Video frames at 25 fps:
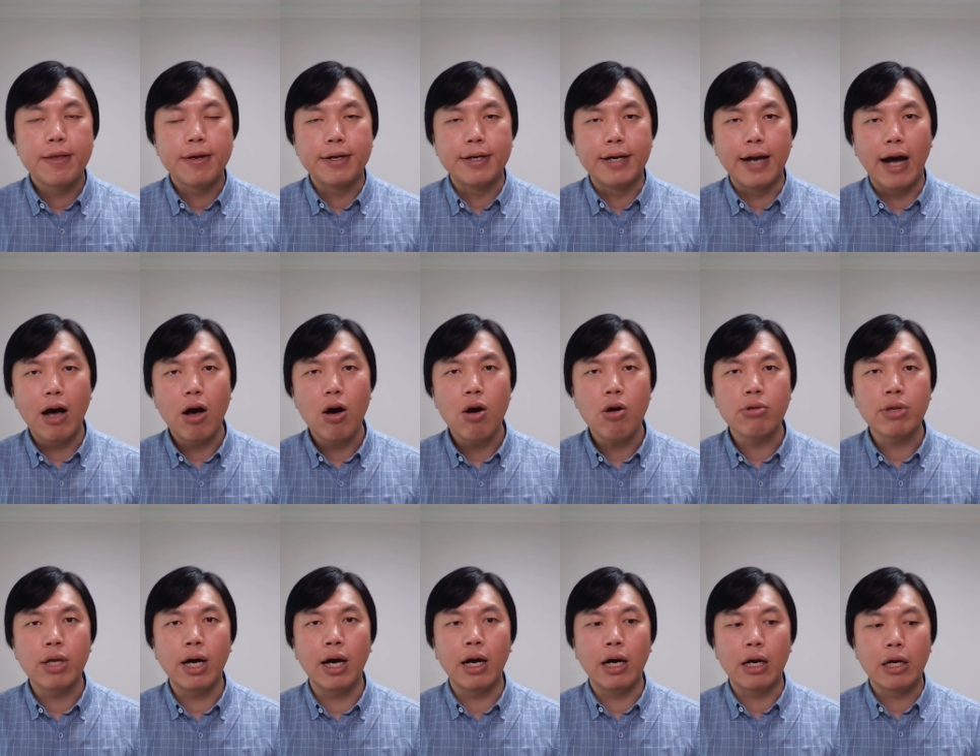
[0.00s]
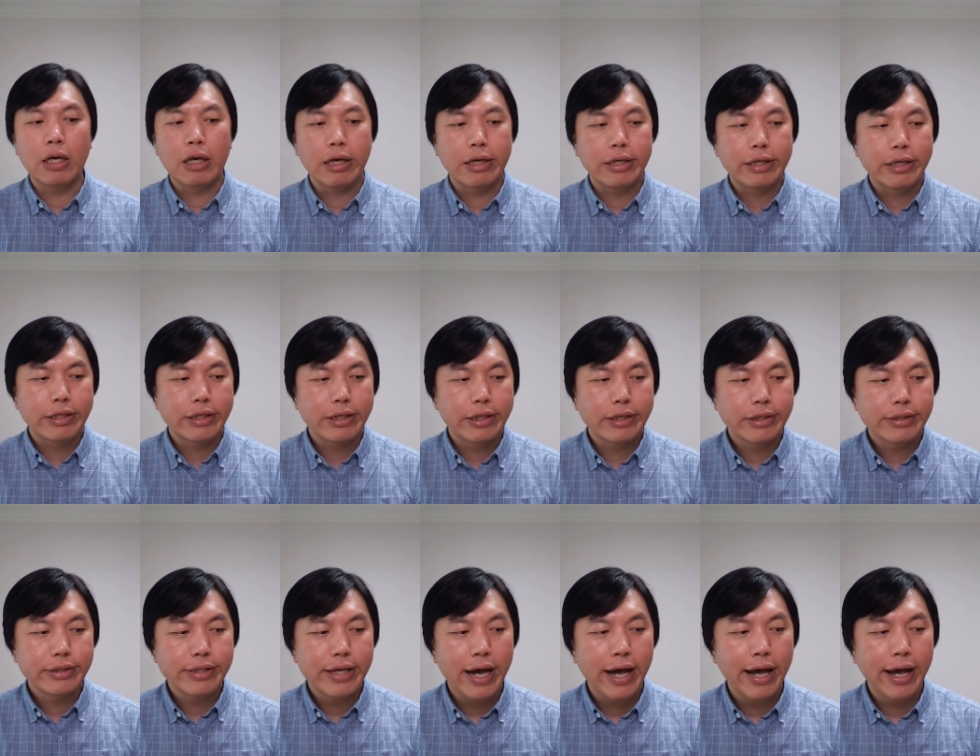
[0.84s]
然后呢，
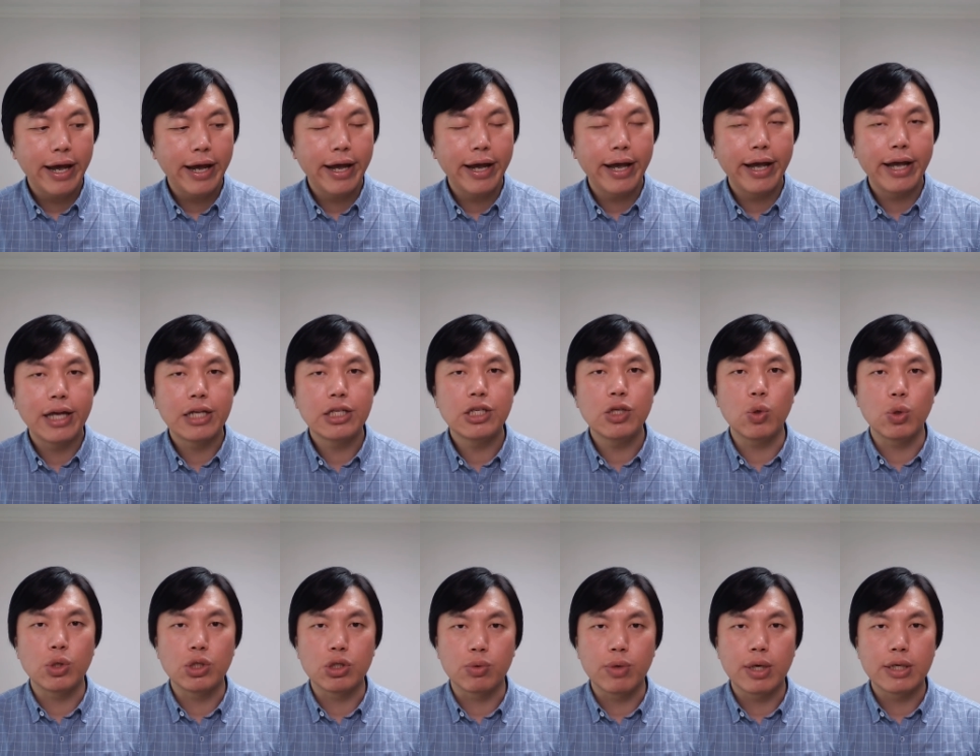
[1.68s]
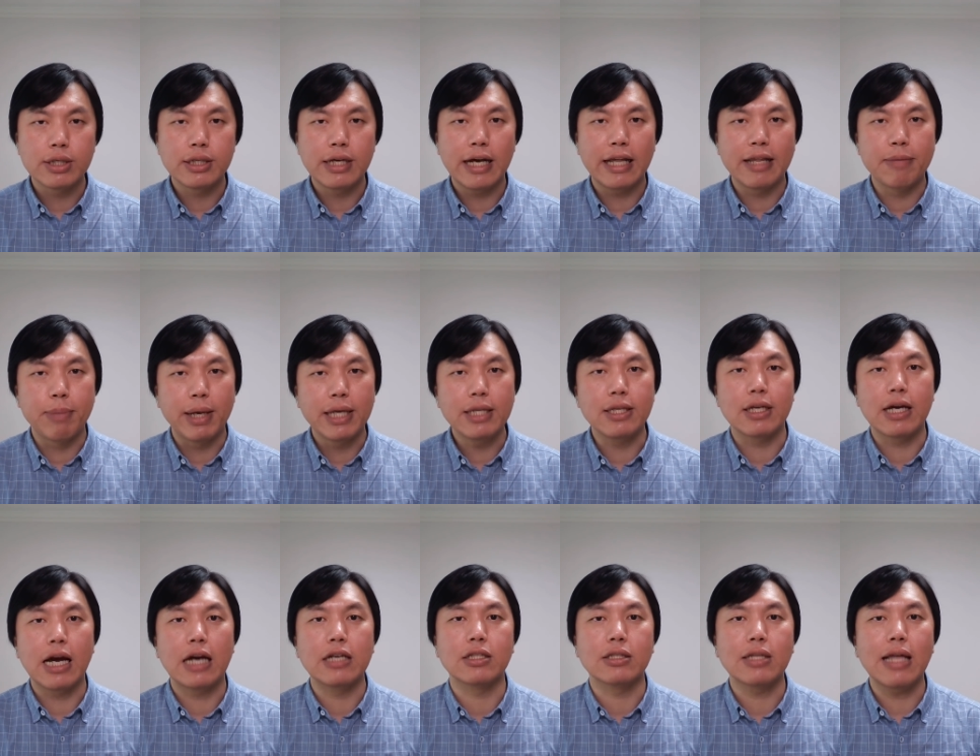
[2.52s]
在这种情况之下呢，媒体
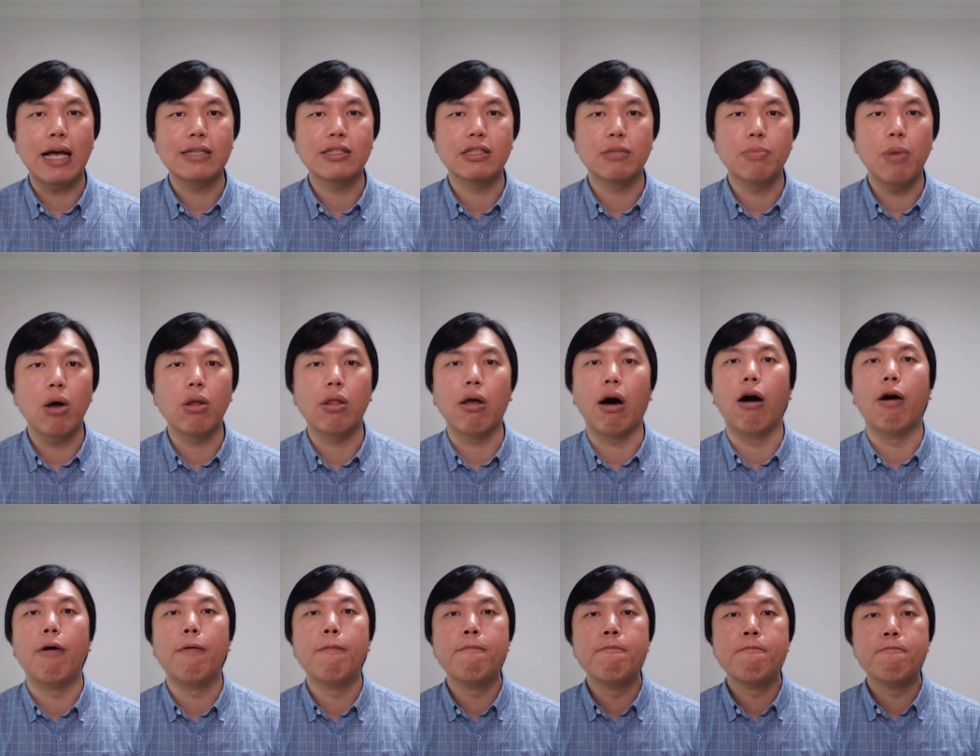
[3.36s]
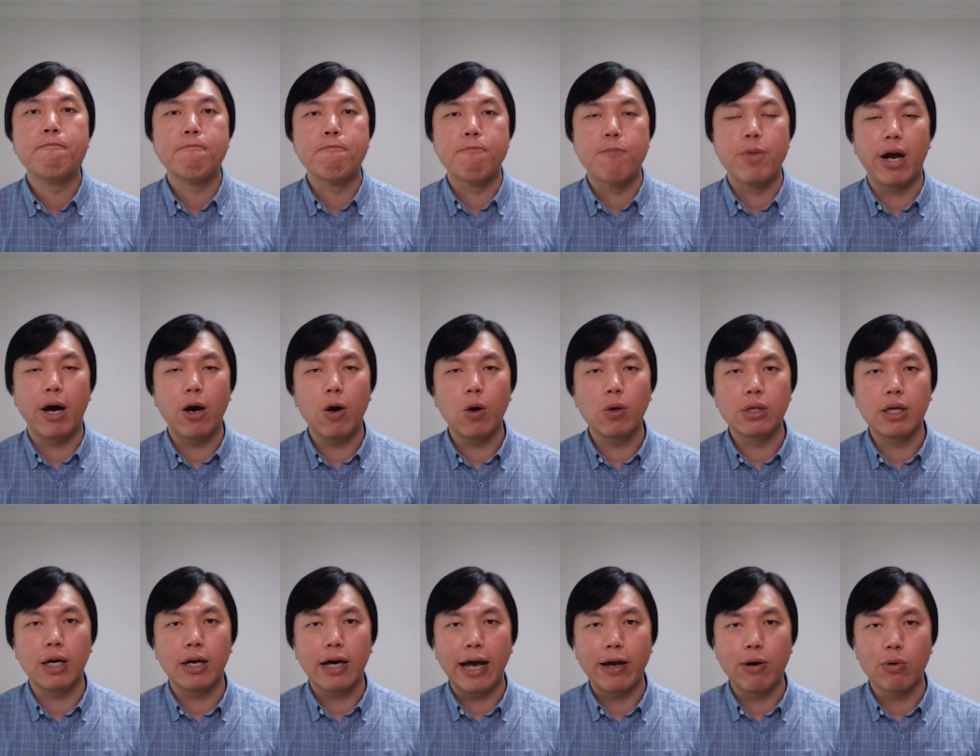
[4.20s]
开始大肆报道。然后
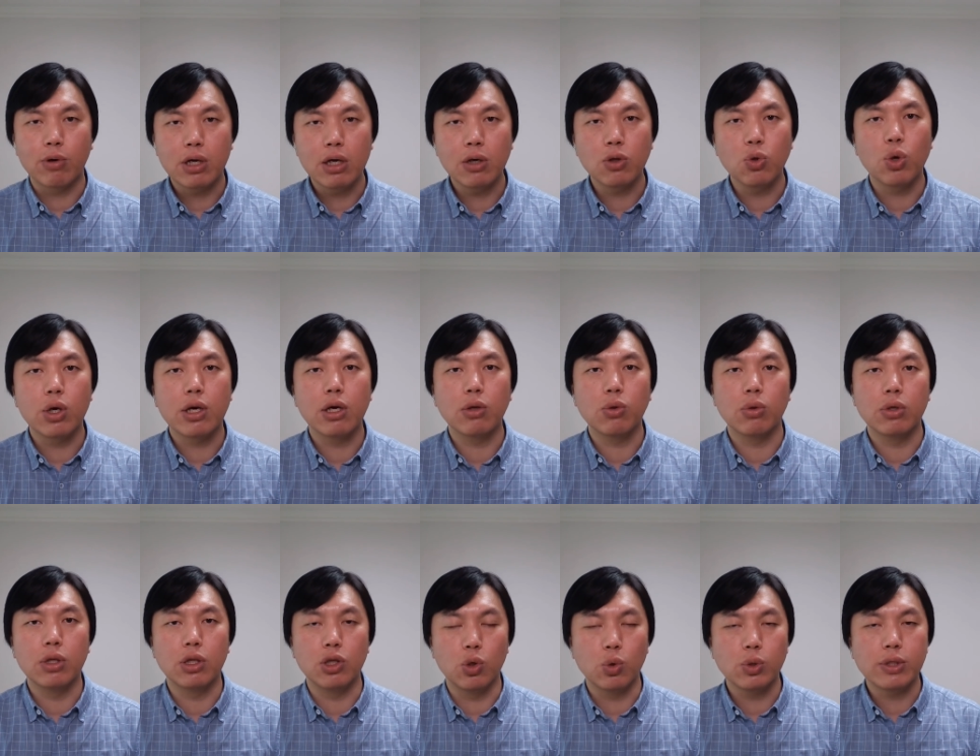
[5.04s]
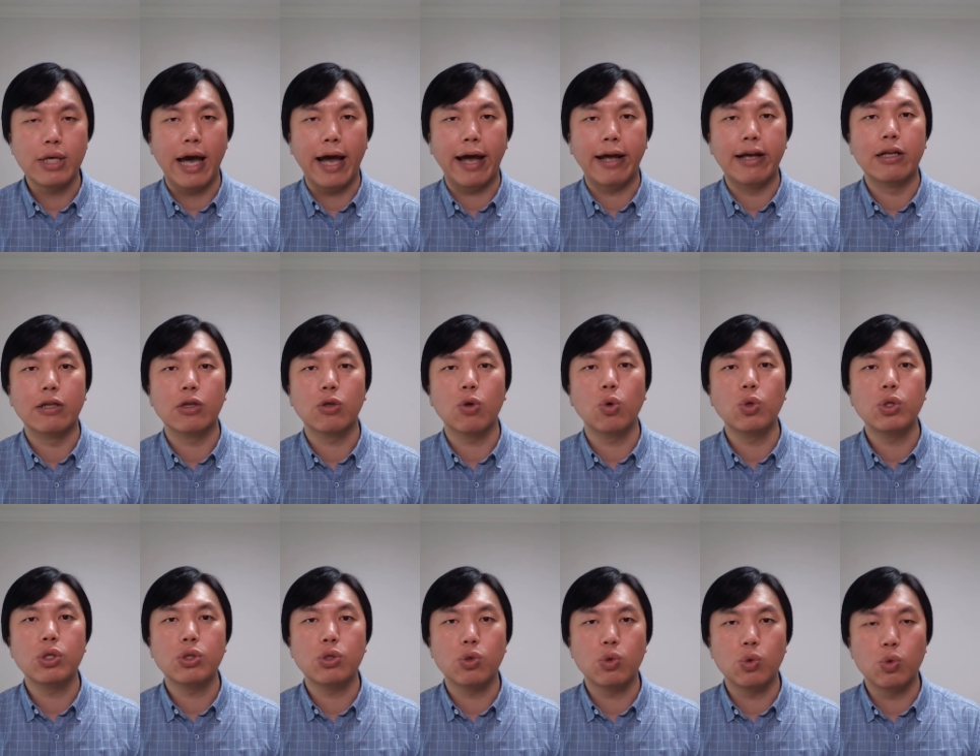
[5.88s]
呢，还有更多更多的牛仔都
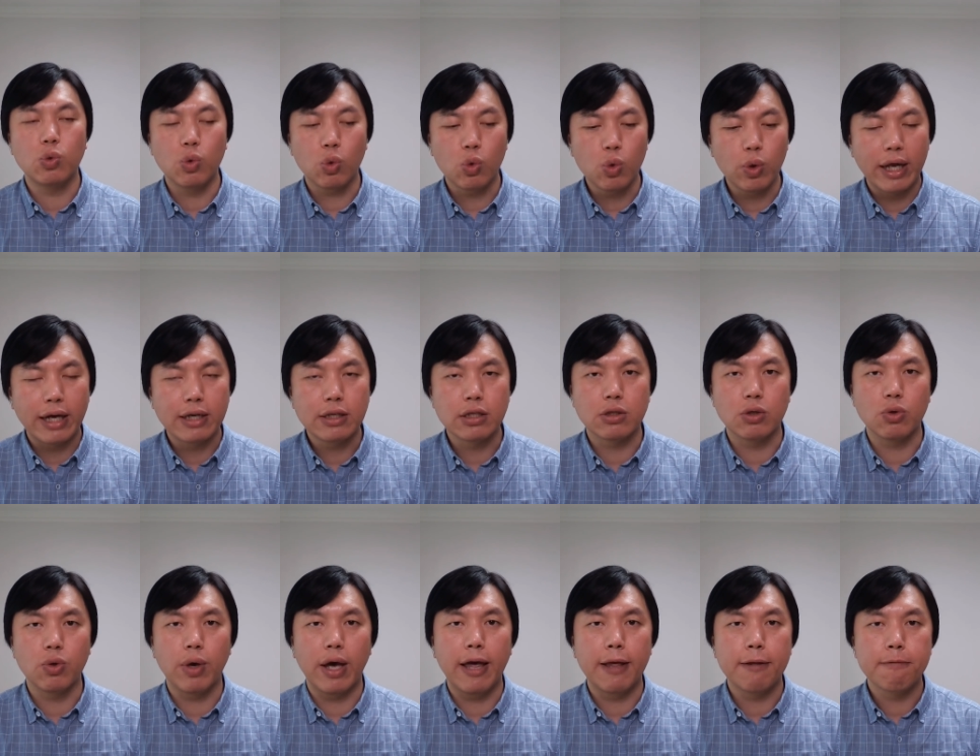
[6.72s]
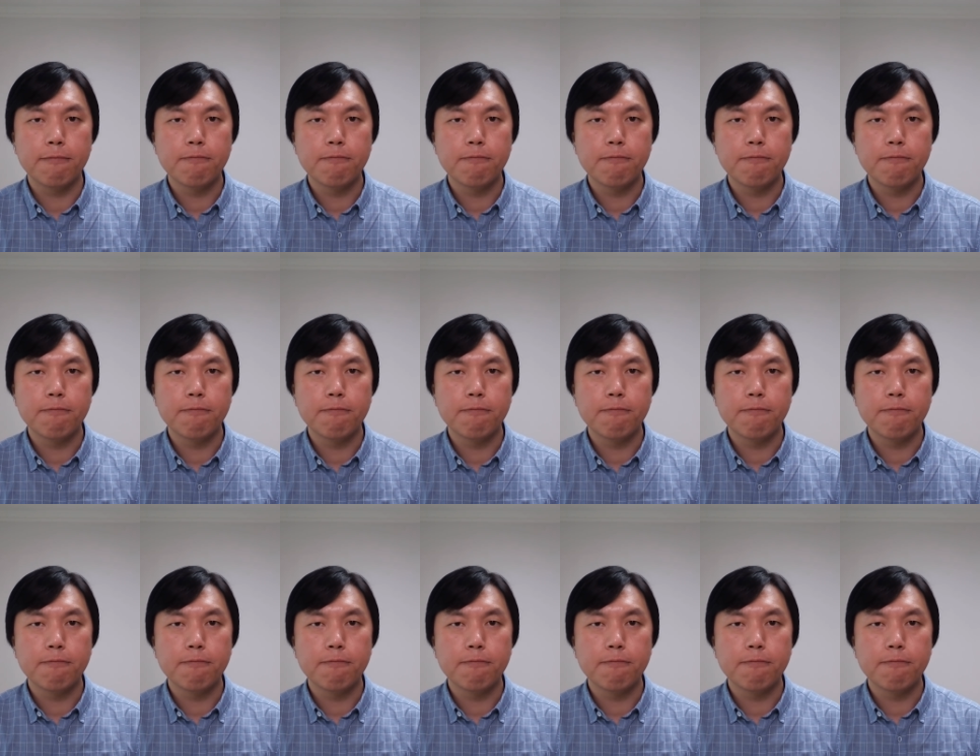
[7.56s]
过来支援。